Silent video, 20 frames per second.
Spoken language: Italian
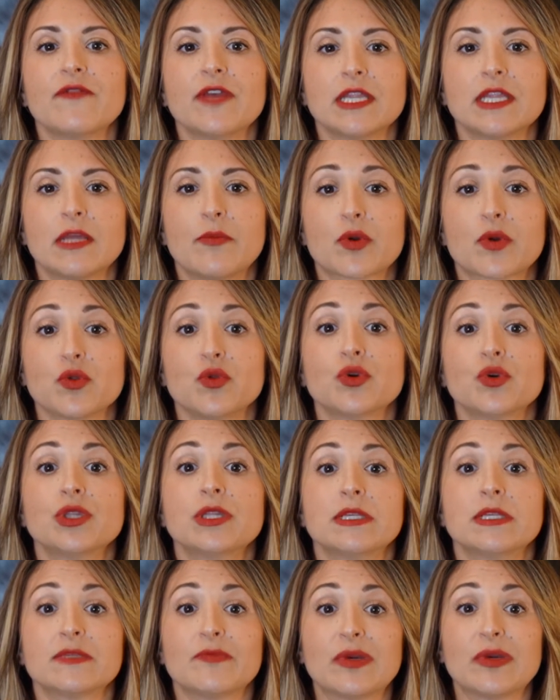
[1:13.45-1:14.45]
vende
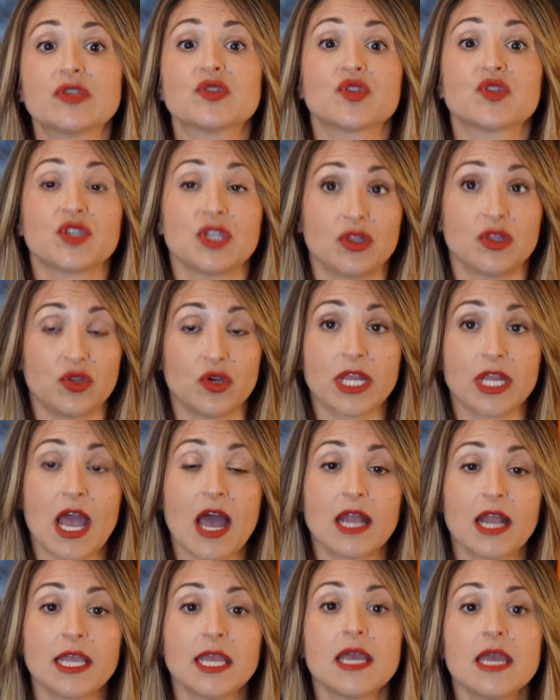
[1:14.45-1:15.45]
prodotti spesso
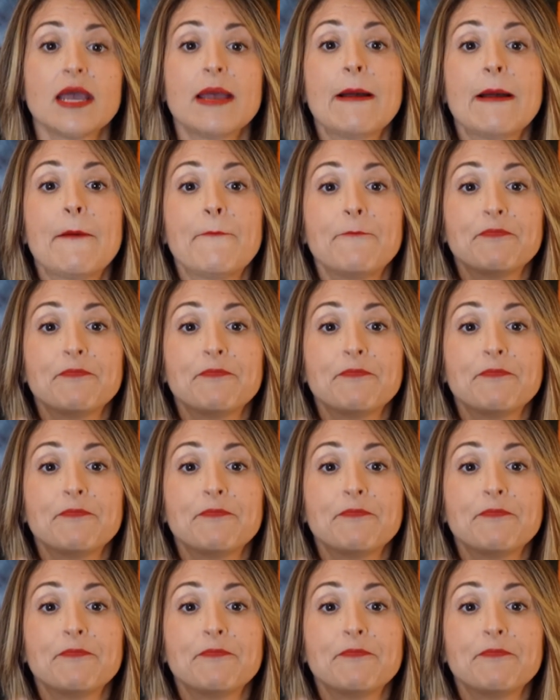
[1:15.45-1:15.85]
settoriali,